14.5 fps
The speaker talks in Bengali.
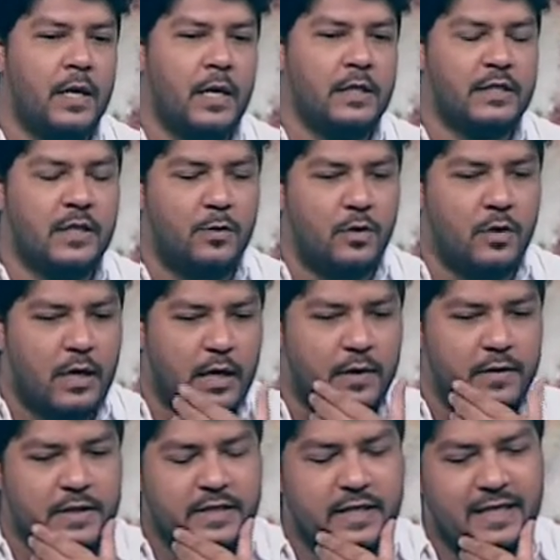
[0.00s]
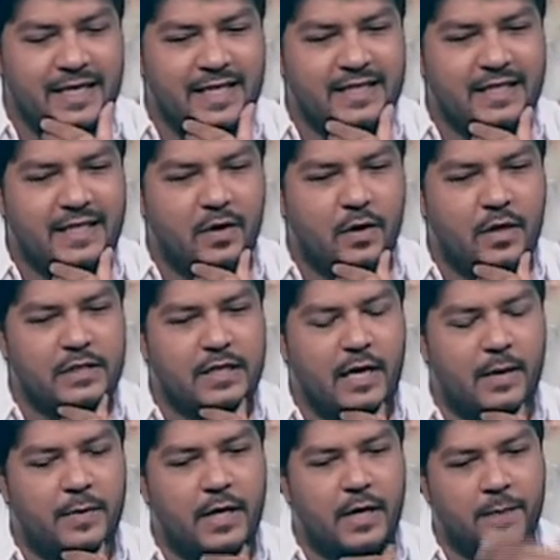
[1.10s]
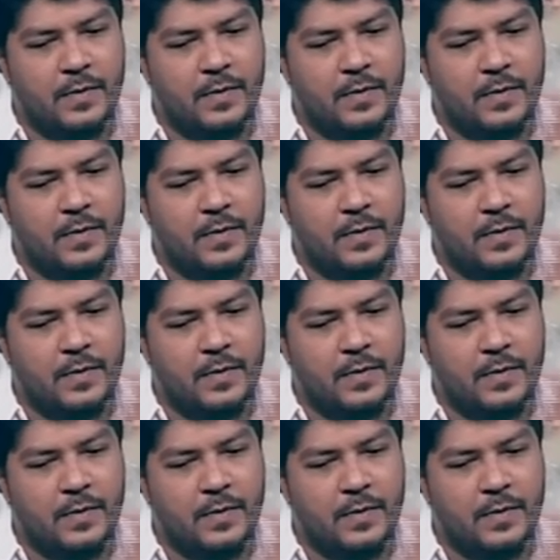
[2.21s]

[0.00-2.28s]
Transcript: যেমন রিসেন্টলি যেটা হয় যে আমরা